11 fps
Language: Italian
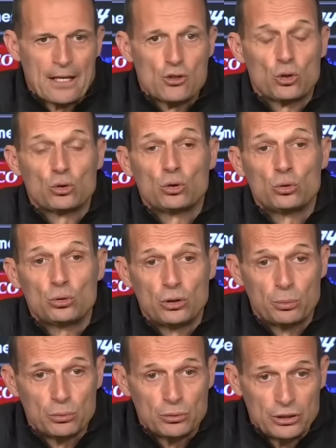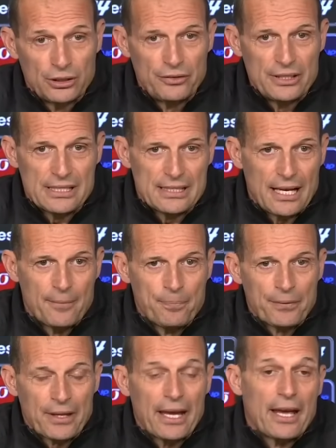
sotto tutti i punti di vista